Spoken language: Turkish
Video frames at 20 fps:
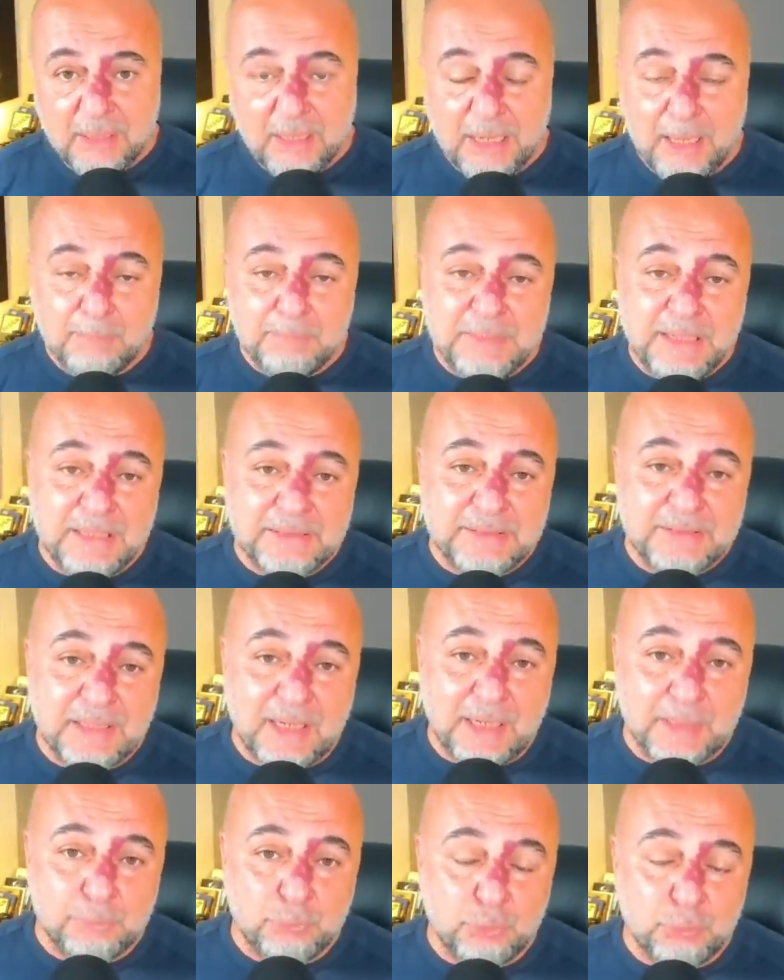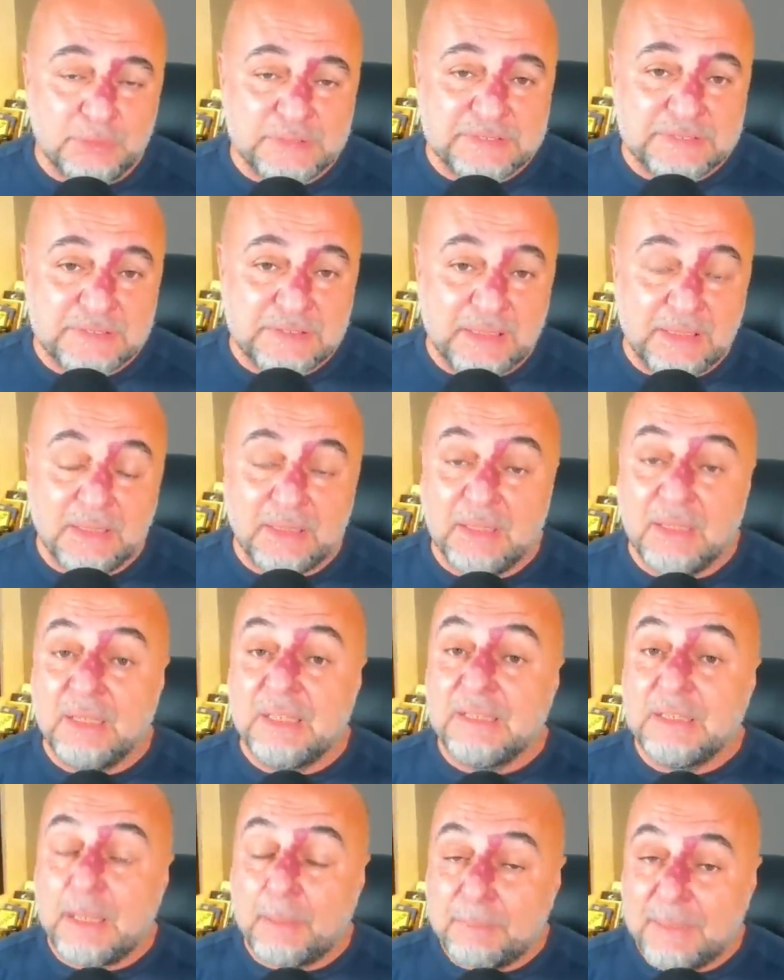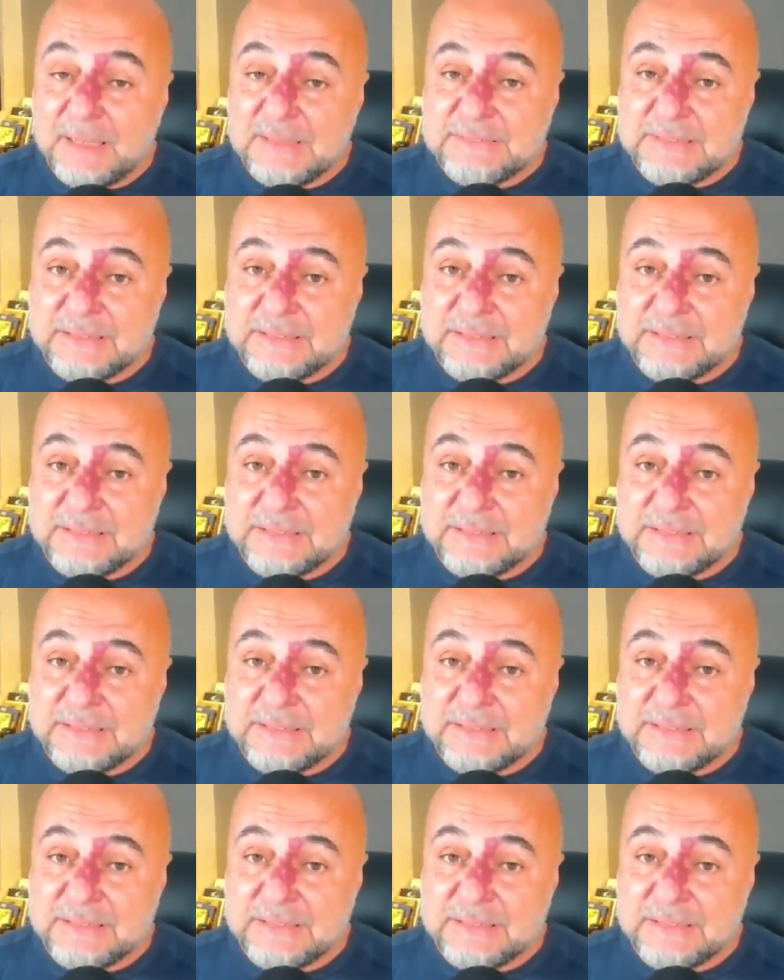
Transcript: hem net kar büyümesine yapay